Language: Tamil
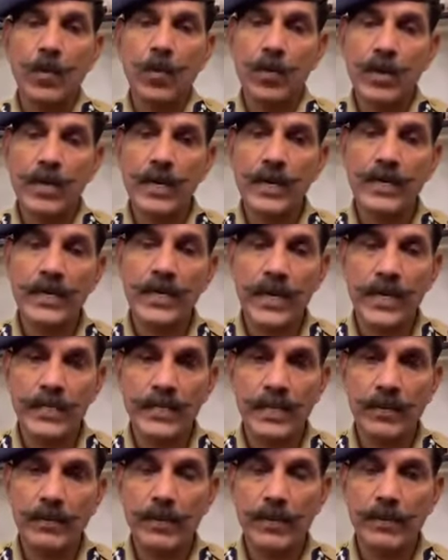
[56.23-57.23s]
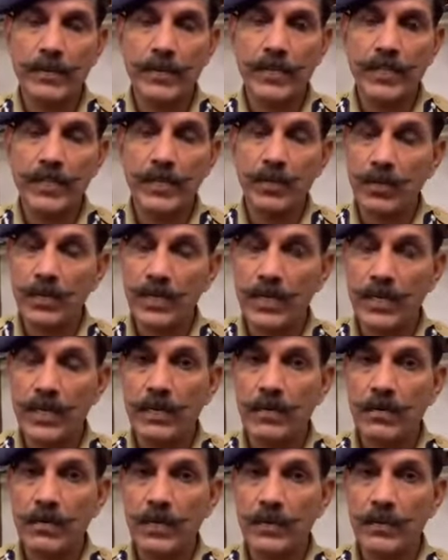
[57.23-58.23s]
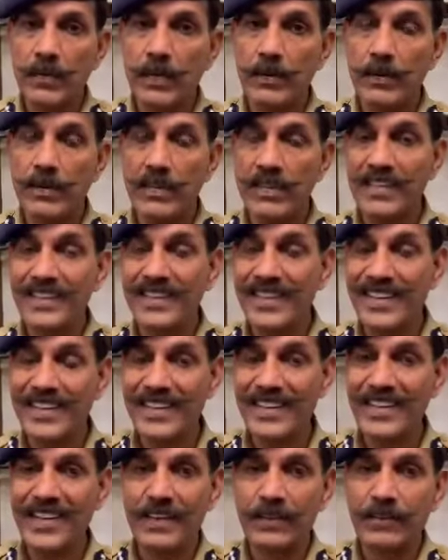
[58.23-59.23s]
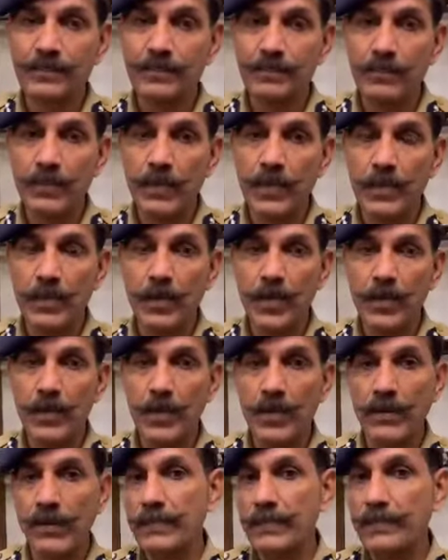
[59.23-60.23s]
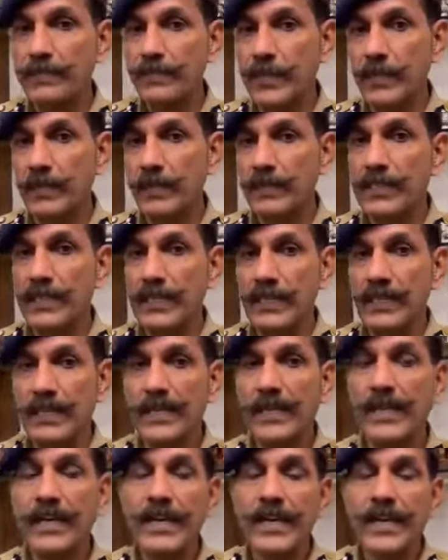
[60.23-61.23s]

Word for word: உங்கள் ஆதாரை பயன்படுத்தி உங்கள் அக்கௌண்ட்டை பயன்படுத்தி நிறைய பல கோடி ரூபாய் பணம் வந்திருக்குது